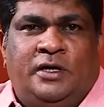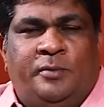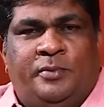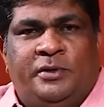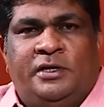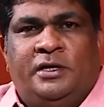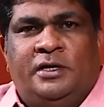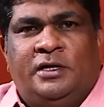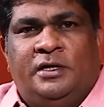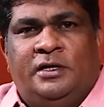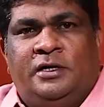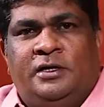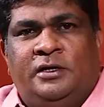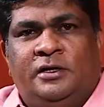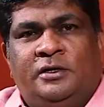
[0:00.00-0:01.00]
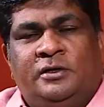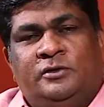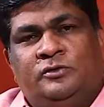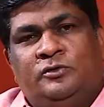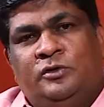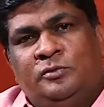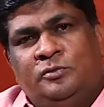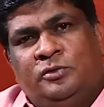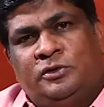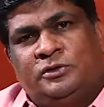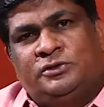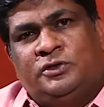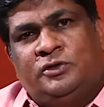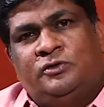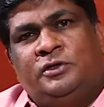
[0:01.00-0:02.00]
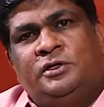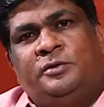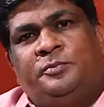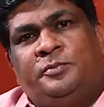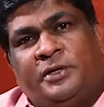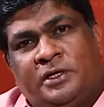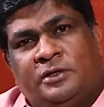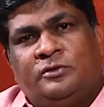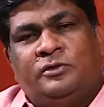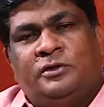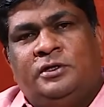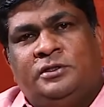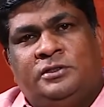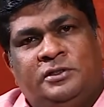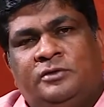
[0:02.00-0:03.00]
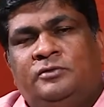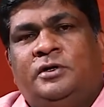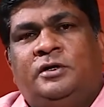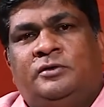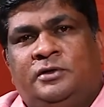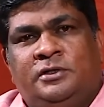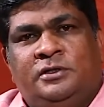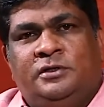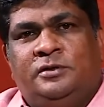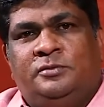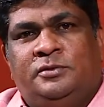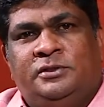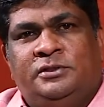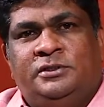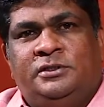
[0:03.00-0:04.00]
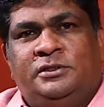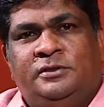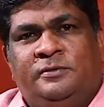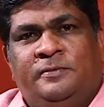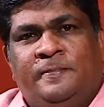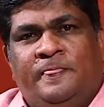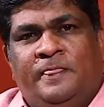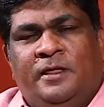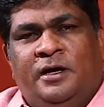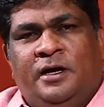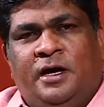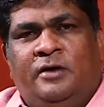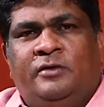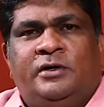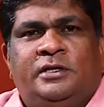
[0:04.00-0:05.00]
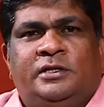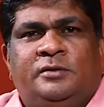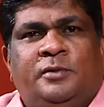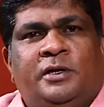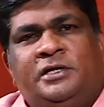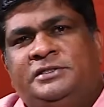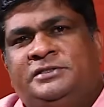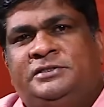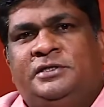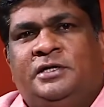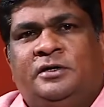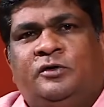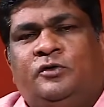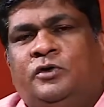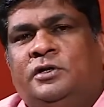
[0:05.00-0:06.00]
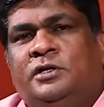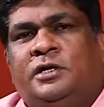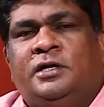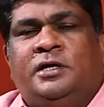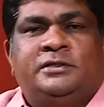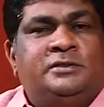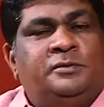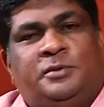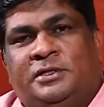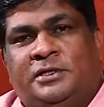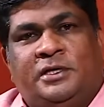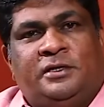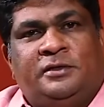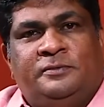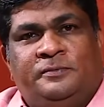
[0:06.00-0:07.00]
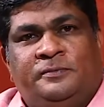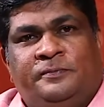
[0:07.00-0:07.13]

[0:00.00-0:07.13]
அப்படியாக தொன்போஸ்கோவுடைய பெயர் கொண்ட திருவிழா வருகின்ற பொழுது அவர் அதை மகிழ்ச்சியாக கொண்டாட ஆசைப்பட்டார்